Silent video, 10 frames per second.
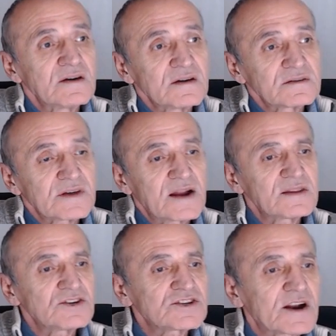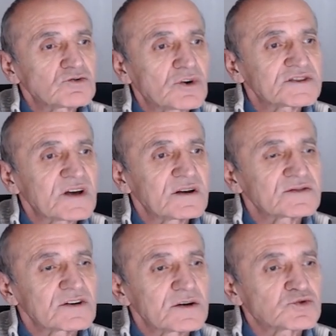Değerli dinleyiciler, Radyo Kasar'ın
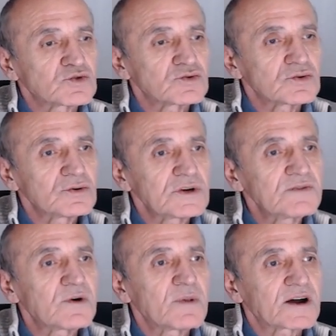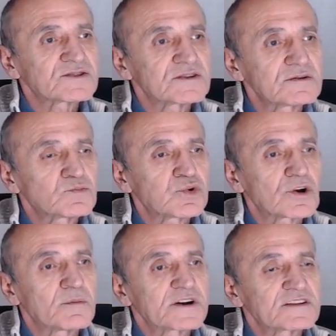hazırlayıp sunduğu Info Magazin
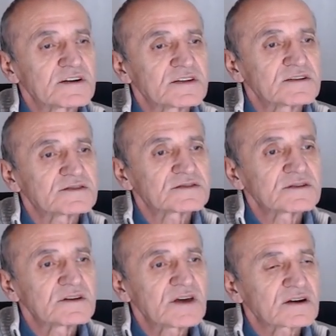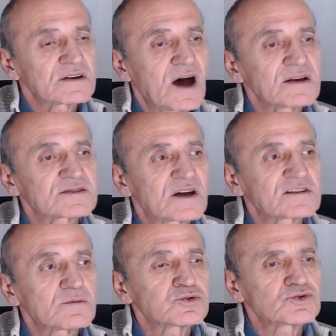programını dinlediniz. Yarın aynı
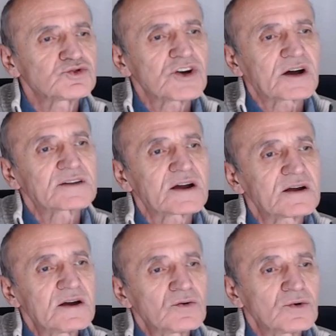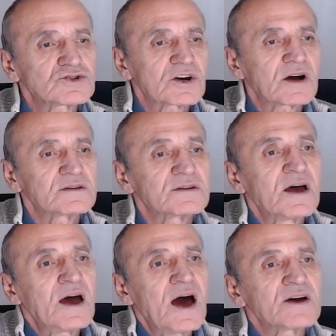saatte buluşuncaya kadar hoşçakalın.
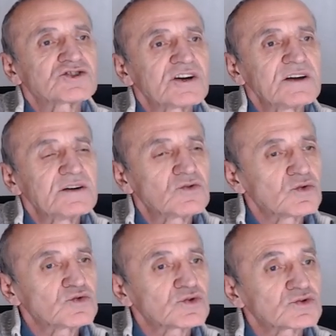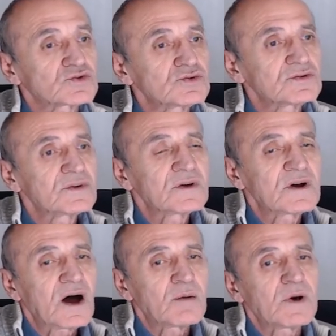Her şey gönlücü olsun
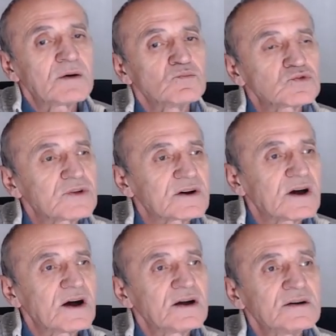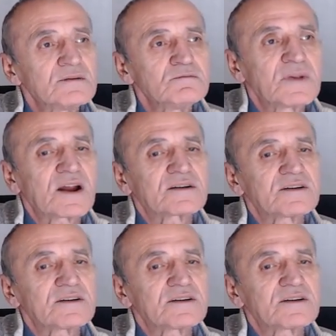ama mutlaka merakla